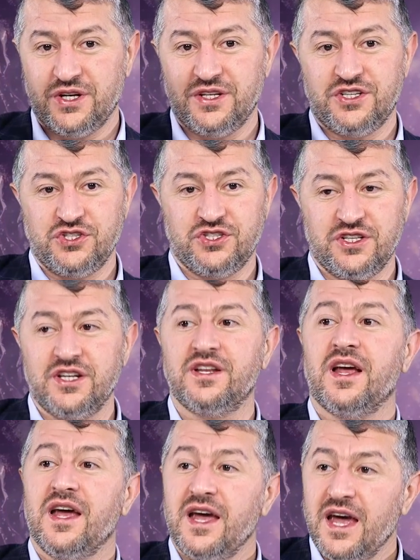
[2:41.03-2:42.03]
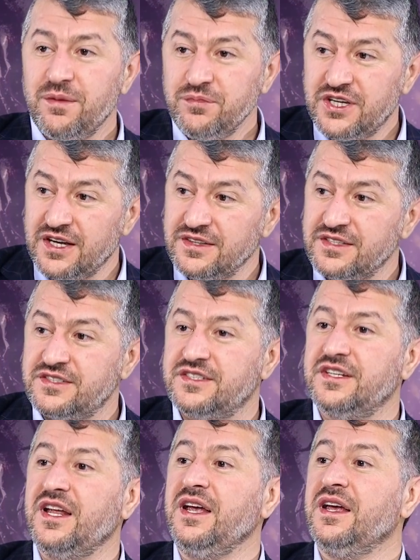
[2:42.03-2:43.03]
Yani kişinin hem
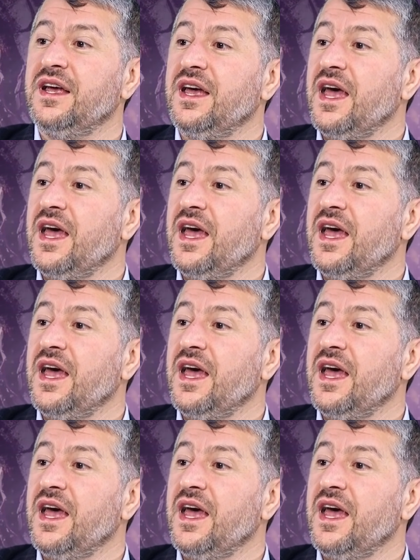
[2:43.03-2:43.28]
kendisine